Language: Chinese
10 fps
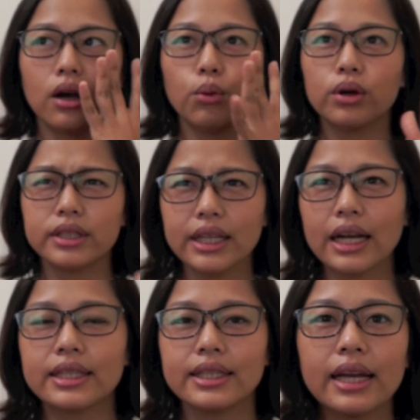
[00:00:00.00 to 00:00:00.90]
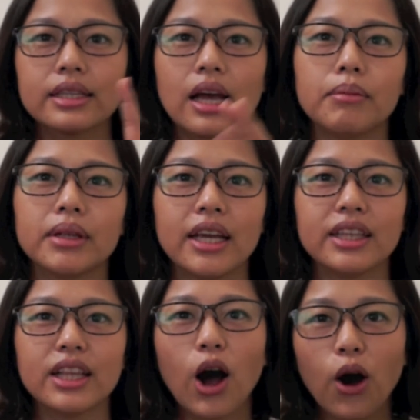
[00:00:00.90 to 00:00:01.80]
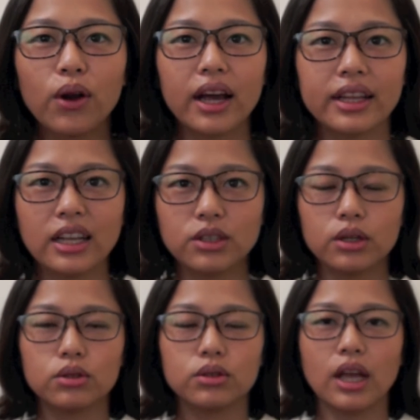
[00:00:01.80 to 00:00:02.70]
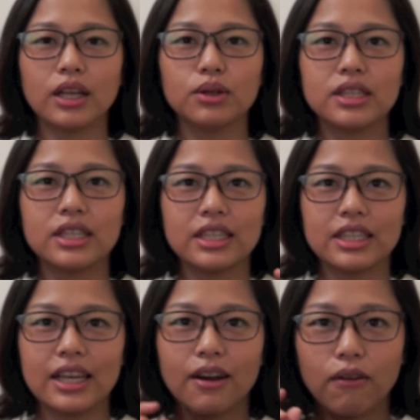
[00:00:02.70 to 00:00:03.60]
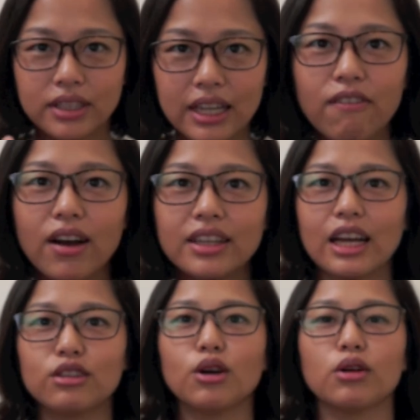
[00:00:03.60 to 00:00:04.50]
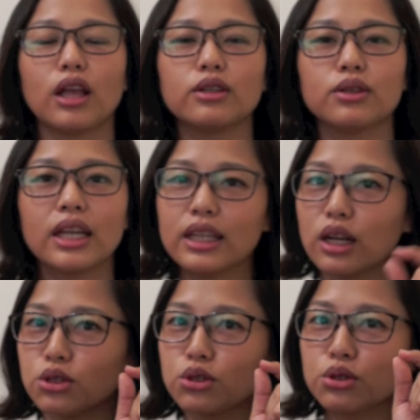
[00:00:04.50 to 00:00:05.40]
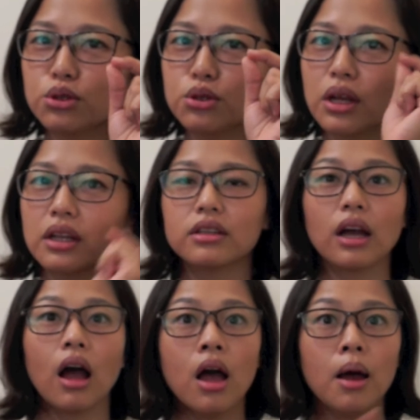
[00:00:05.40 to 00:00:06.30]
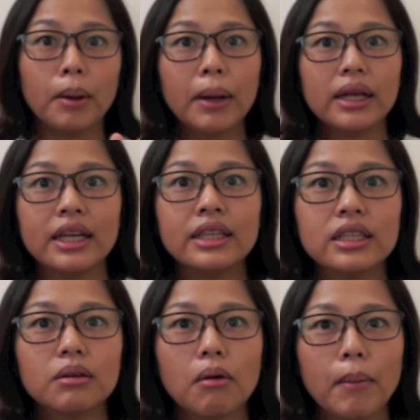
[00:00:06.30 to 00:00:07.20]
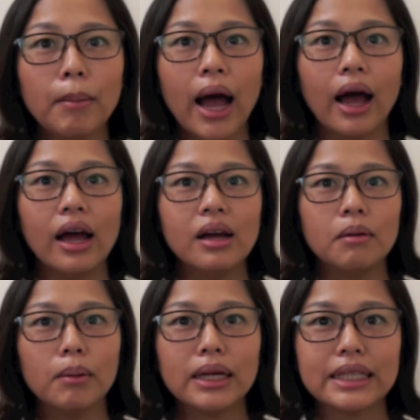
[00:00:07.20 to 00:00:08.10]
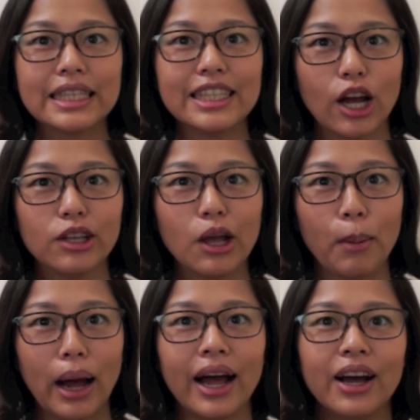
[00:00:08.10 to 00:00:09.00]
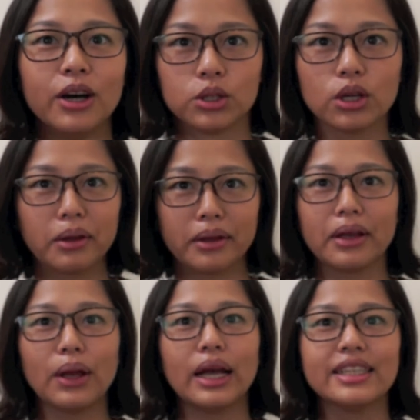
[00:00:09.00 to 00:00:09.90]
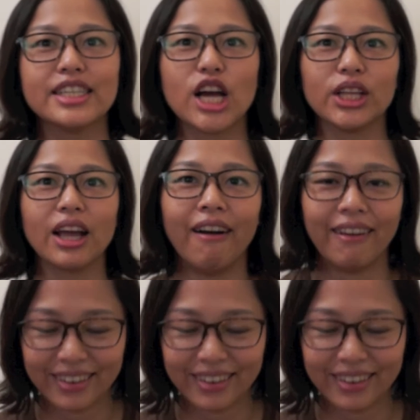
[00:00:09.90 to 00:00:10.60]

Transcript: 我这样子带着他们听到后来，他就他就会自己，我再放下去以后，他就听到就就就就他就这样，妈妈你听的是什么？妈妈妈妈这是小鸟吗？我说对对对，是小鸟，